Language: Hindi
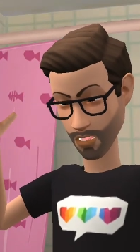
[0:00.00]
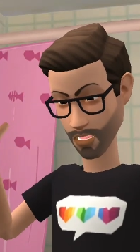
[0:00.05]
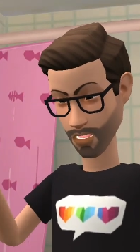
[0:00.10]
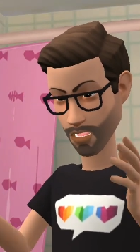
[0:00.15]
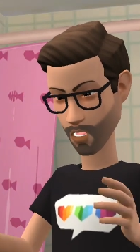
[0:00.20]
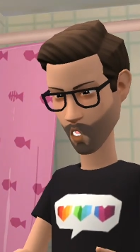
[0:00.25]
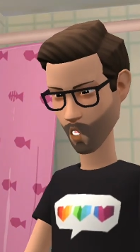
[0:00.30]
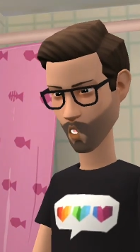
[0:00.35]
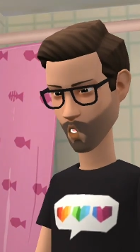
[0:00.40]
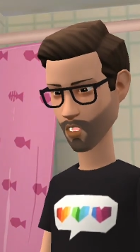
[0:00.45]

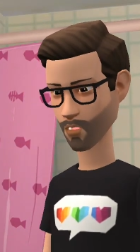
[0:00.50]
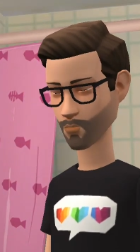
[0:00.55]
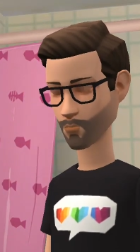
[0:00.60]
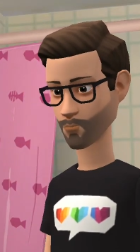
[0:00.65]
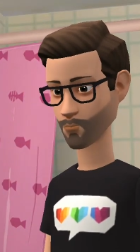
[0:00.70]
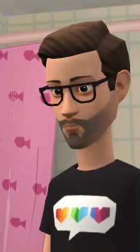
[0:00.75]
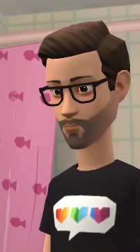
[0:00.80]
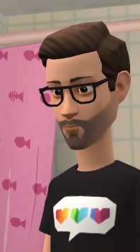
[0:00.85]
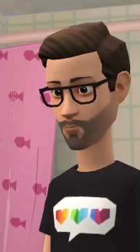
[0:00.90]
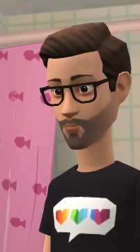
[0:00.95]
है
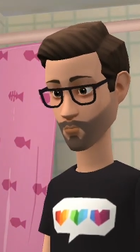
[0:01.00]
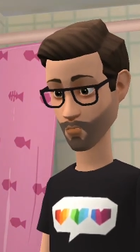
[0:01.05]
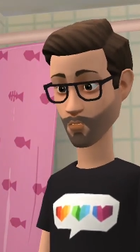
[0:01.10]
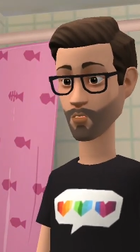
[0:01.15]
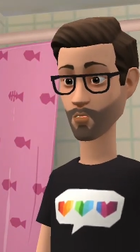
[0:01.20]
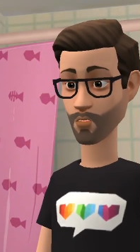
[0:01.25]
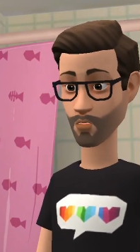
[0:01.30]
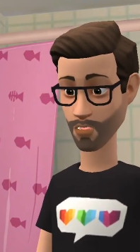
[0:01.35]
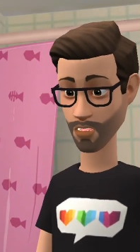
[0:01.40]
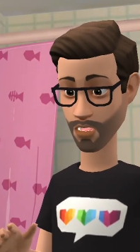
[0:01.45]

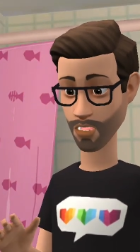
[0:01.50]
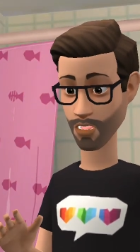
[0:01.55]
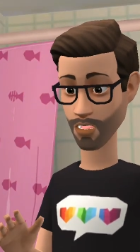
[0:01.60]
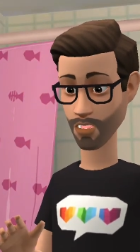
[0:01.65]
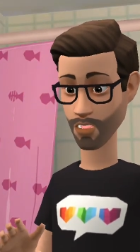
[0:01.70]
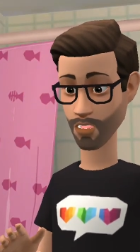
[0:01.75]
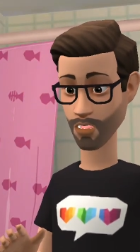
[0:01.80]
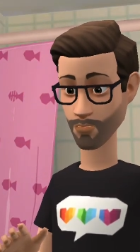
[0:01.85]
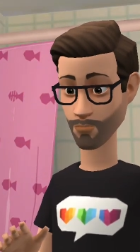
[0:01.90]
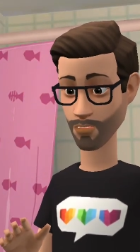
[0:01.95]
सुबह से
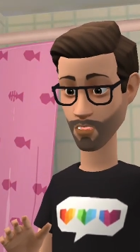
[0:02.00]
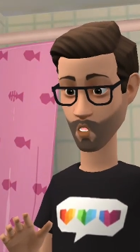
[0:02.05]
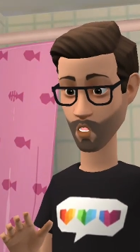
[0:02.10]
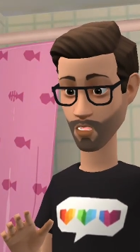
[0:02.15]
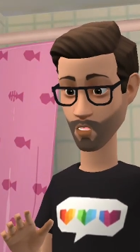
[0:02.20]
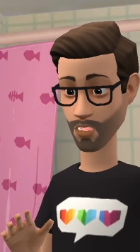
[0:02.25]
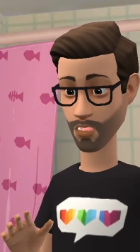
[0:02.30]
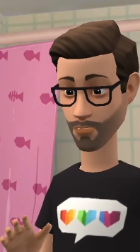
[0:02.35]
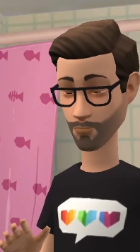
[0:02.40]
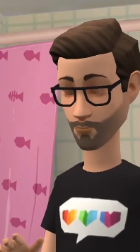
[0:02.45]
बाथरूम में घुसा
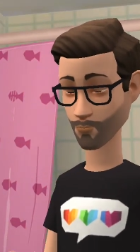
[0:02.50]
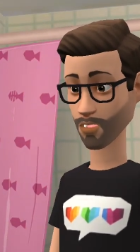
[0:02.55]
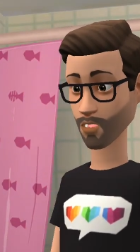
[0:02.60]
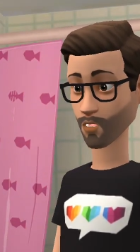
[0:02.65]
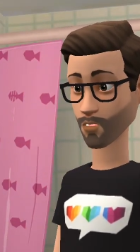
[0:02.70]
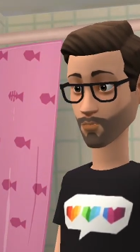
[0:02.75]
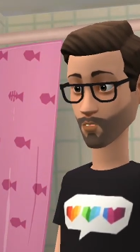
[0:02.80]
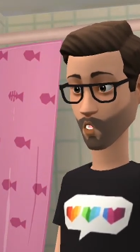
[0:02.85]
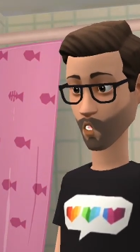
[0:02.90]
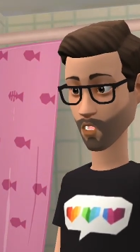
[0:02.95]
हुआ
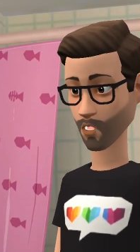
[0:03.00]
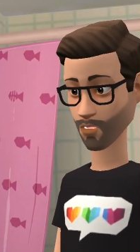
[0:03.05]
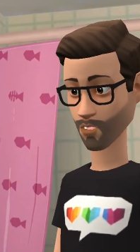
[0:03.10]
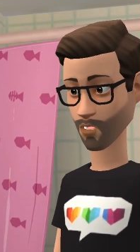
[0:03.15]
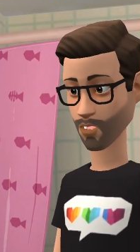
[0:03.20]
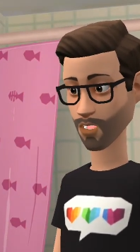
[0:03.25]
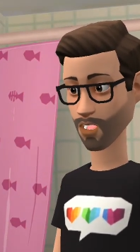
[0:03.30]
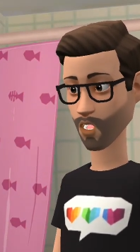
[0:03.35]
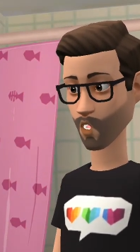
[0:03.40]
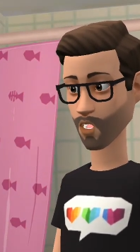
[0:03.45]
क्या कर
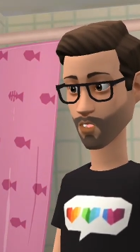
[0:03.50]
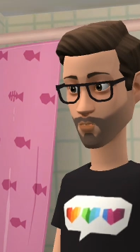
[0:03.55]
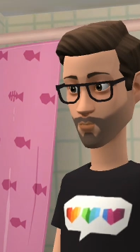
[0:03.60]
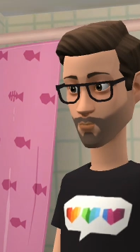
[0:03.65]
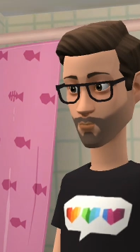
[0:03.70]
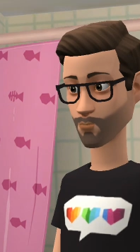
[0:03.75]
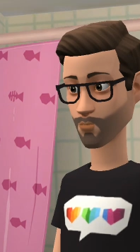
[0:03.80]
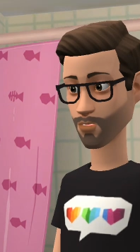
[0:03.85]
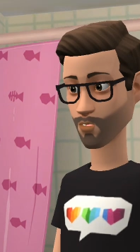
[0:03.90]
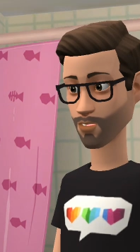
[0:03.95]
रहे है
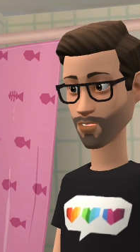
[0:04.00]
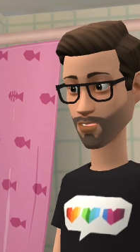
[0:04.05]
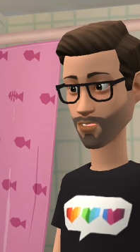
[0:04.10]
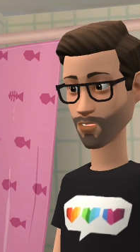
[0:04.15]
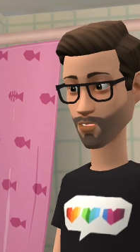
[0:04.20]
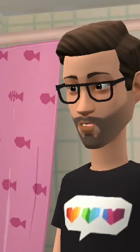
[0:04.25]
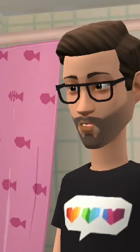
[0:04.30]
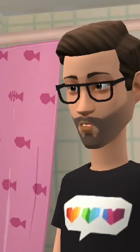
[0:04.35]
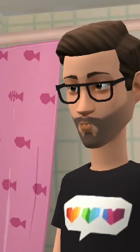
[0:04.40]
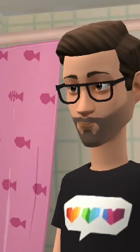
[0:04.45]
चल
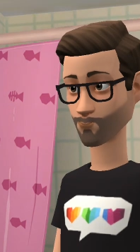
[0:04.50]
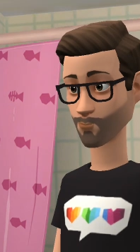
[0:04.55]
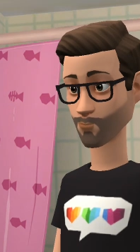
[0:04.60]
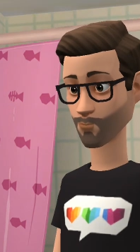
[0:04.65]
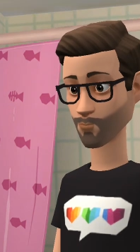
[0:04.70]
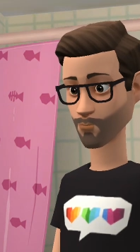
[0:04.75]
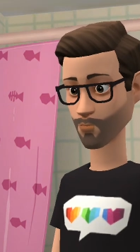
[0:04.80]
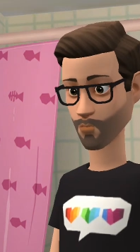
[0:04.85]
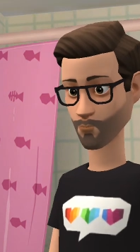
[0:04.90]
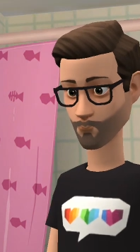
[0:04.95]
बाहर आ
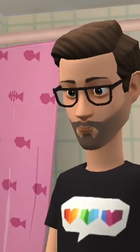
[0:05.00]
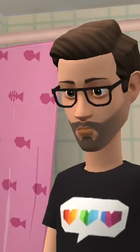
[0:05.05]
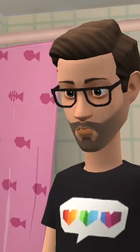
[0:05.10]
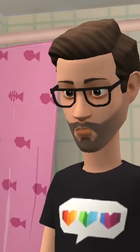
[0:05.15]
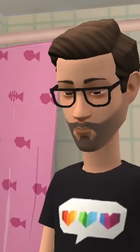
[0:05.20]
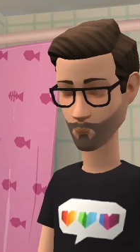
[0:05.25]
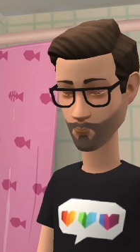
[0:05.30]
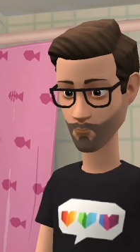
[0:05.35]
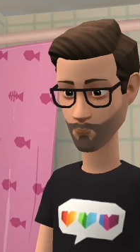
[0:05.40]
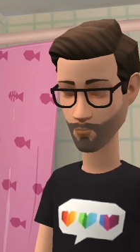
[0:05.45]

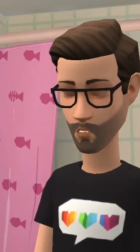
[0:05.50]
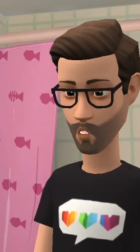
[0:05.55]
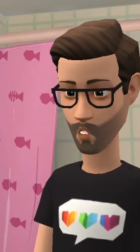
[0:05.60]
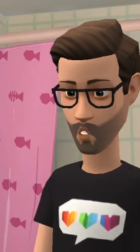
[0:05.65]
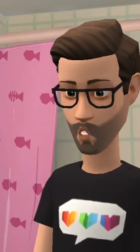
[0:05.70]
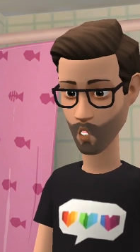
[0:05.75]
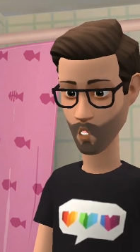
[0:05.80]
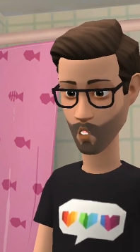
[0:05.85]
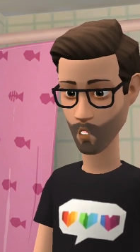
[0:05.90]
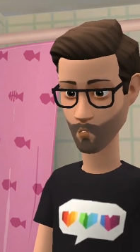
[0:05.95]
समोसा खाने
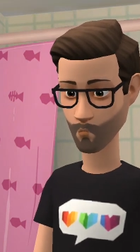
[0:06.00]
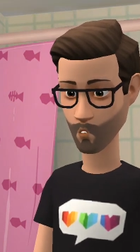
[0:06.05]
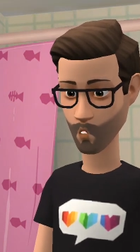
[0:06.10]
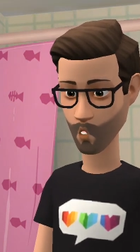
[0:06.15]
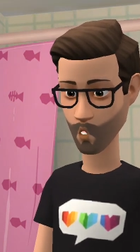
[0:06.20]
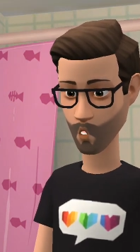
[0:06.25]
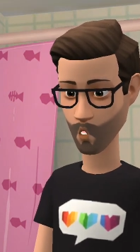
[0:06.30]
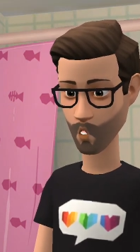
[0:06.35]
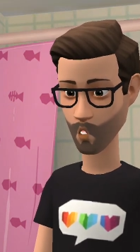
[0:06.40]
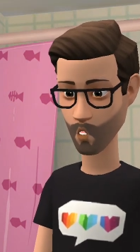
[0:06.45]
चलते हैं या
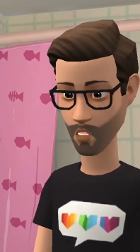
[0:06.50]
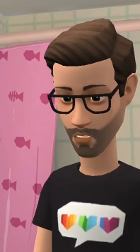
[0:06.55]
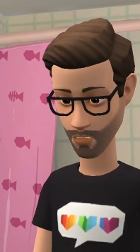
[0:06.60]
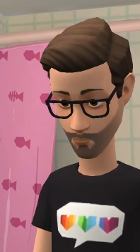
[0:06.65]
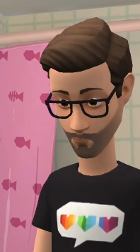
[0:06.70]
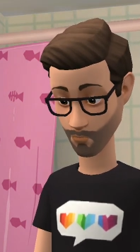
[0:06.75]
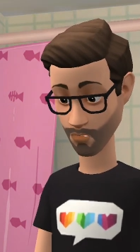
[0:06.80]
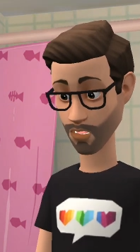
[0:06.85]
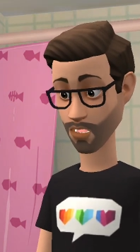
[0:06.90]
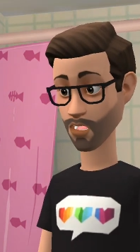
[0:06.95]
कहीं बाहर
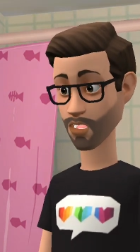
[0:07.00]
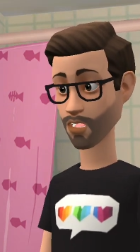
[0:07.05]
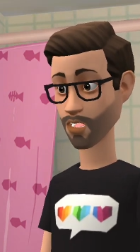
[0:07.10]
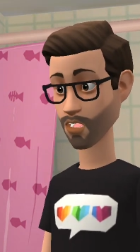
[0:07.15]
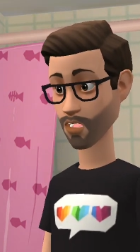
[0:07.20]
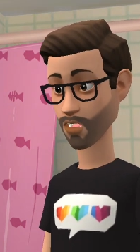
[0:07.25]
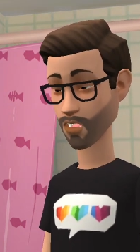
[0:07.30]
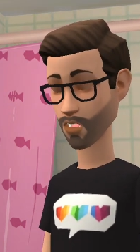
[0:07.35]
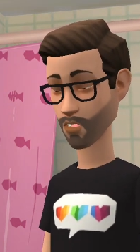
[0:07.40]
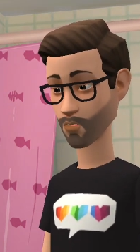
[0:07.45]
घूमने
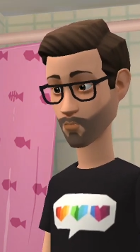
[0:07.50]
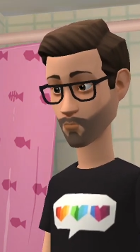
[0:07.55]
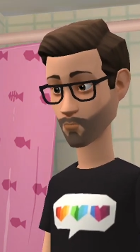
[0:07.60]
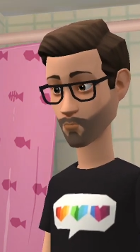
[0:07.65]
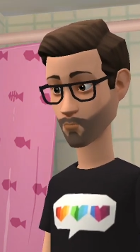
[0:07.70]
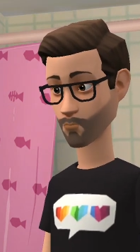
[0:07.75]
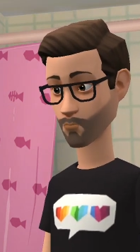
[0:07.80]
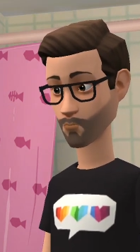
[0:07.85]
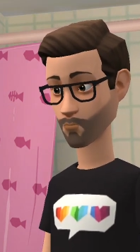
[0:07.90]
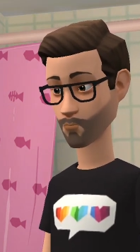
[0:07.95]
चलते हैं
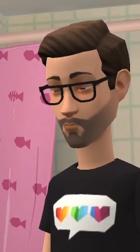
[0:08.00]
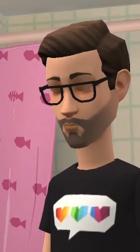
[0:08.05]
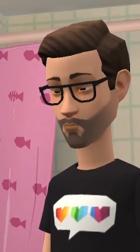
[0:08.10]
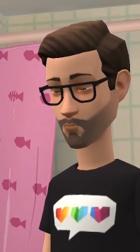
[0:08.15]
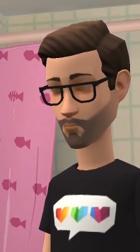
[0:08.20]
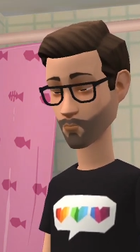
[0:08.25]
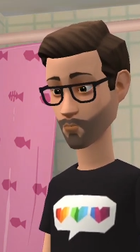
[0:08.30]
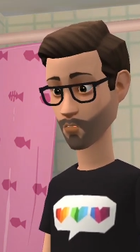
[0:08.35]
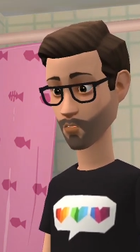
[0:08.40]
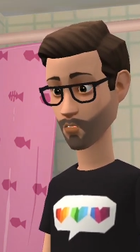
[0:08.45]

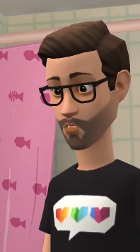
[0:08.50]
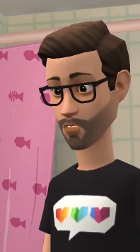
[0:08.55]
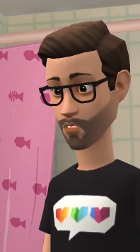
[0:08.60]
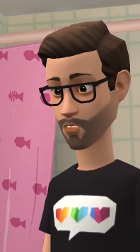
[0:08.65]
जल्दी